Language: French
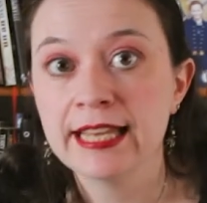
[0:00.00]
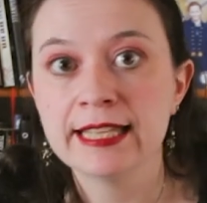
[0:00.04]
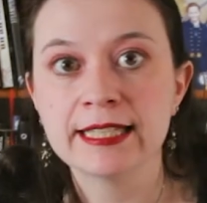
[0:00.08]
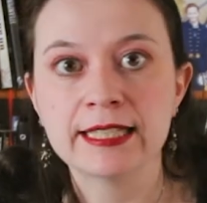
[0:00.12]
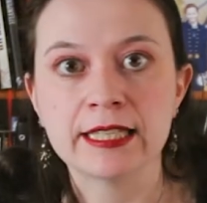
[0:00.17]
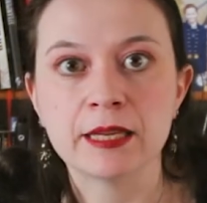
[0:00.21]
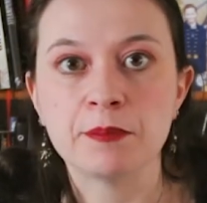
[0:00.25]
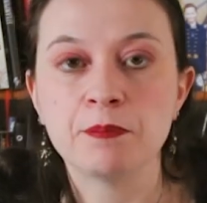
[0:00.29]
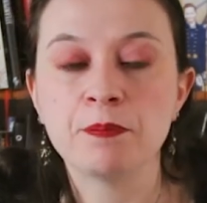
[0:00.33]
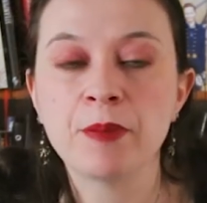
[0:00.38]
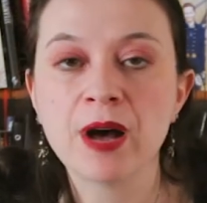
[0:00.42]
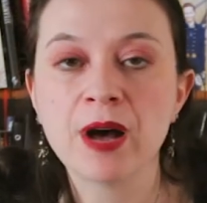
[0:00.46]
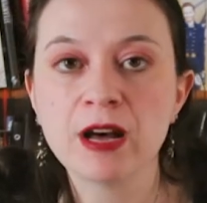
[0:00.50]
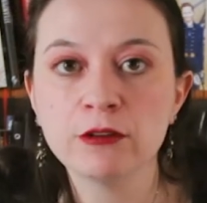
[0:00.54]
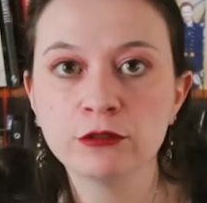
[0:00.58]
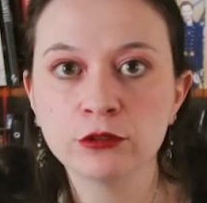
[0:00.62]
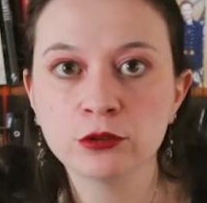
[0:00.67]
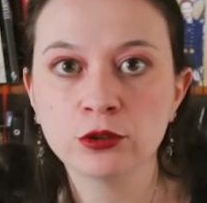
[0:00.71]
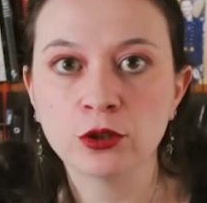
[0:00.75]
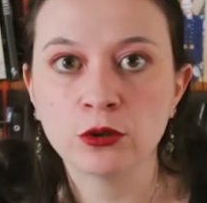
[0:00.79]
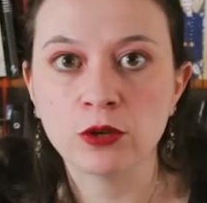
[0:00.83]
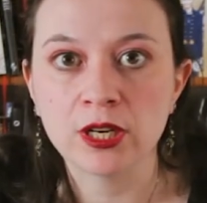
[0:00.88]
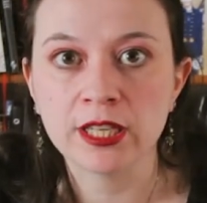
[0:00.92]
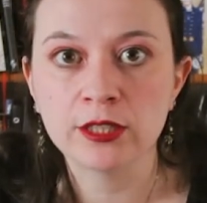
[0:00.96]
c'est pas
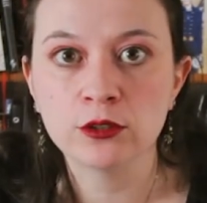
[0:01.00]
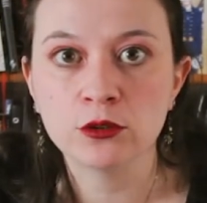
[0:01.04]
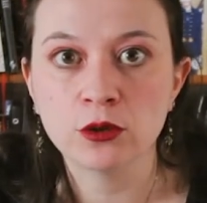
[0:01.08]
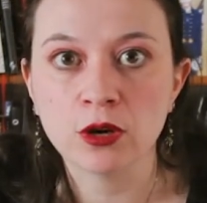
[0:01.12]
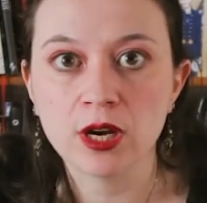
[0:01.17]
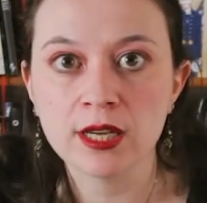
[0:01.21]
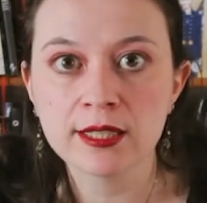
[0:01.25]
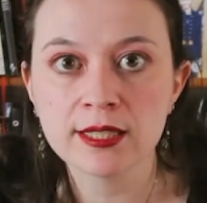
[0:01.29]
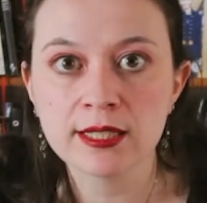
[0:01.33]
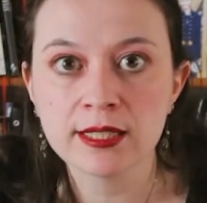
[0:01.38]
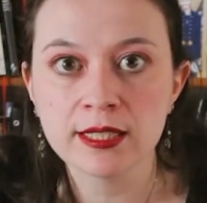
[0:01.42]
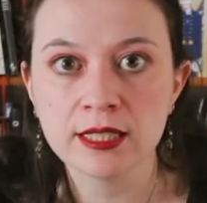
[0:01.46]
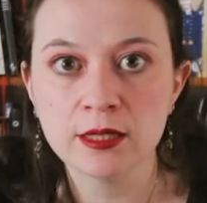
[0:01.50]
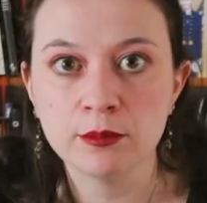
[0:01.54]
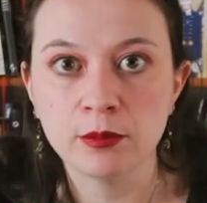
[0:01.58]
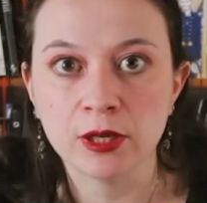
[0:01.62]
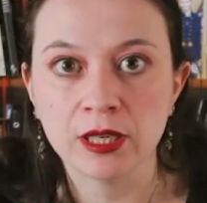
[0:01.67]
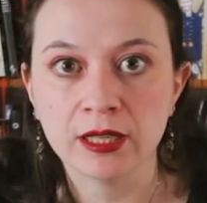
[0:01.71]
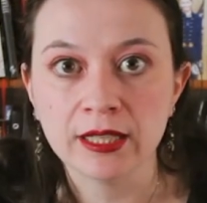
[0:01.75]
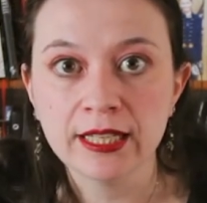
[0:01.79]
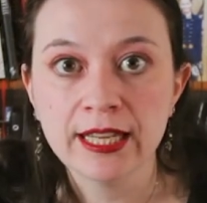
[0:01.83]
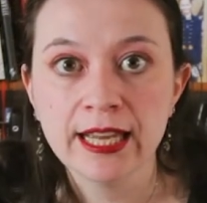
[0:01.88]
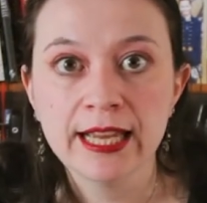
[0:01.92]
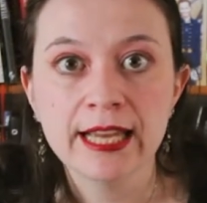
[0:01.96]
votre lectorat
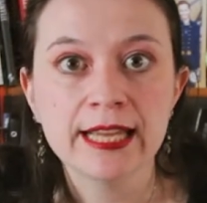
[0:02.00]
cible.